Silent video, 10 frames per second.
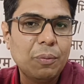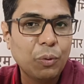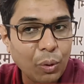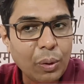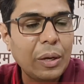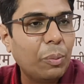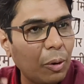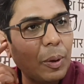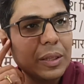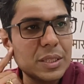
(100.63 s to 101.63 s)
वो
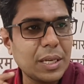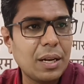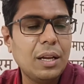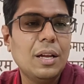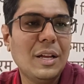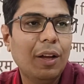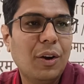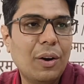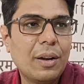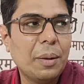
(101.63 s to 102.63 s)
अनुभव बहुत अच्छा रहा
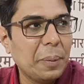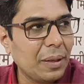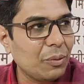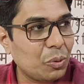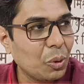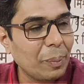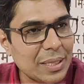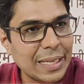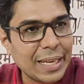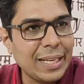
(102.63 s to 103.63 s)
और अभी तो
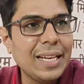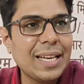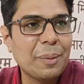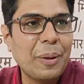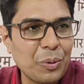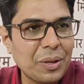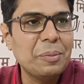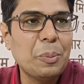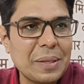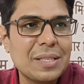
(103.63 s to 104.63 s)
मैं सिंक ही नहीं, नहीं कर पाया क्योंकि
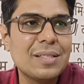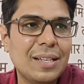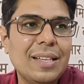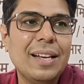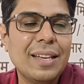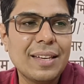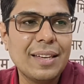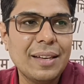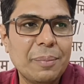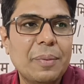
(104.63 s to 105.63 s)
अभी तो पिक्चर चल ही रही है
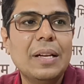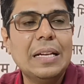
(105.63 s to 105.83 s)
कि अब